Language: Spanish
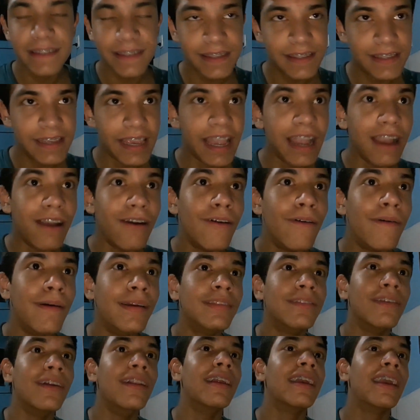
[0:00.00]
Llega un
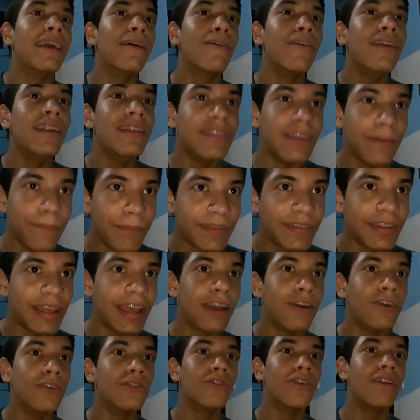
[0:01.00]
momento en el que Broly se empieza a
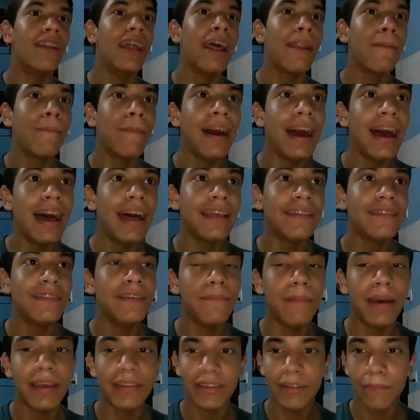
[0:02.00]
descontrolar más y
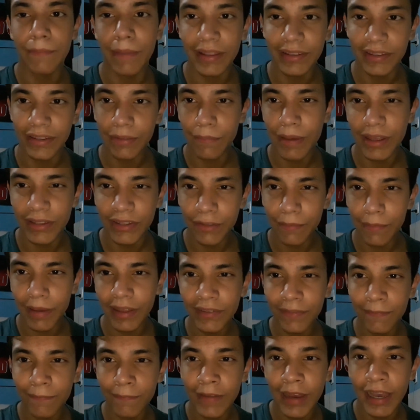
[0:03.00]
más y más y más y
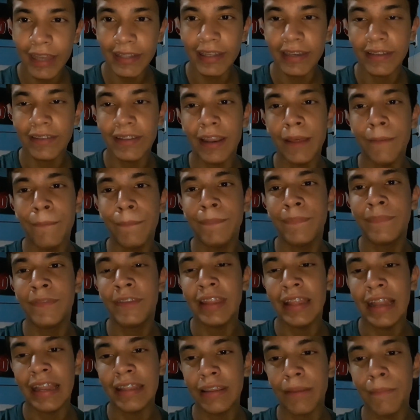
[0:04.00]
más. Hasta que se le,
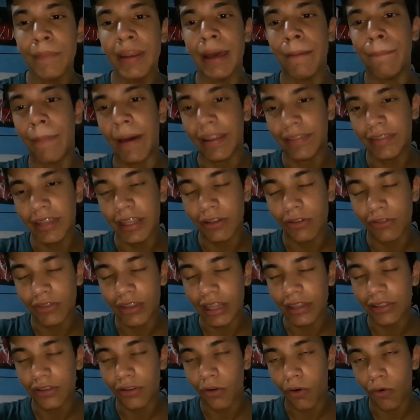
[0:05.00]
termina partiendo
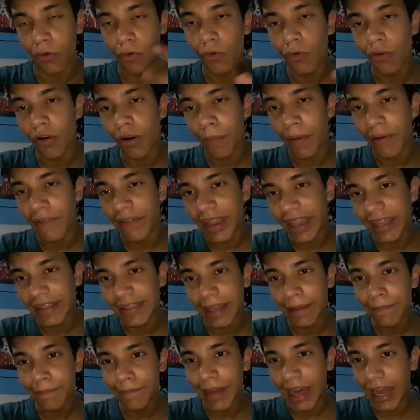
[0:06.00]
tanto Goku como a
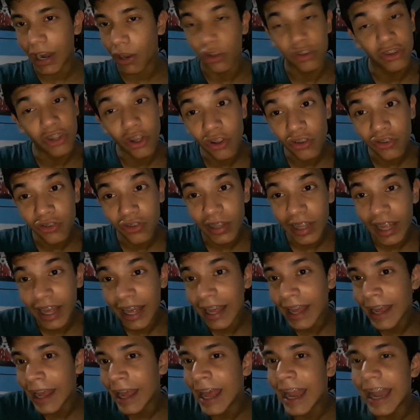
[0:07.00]
Vegeta. A los dos
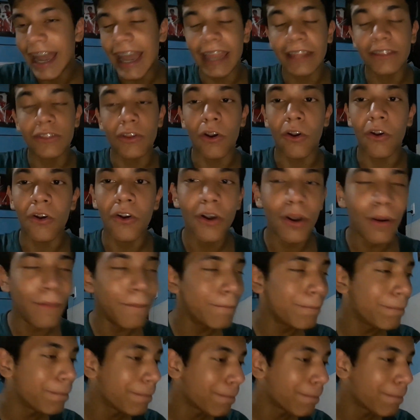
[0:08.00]
le tocó.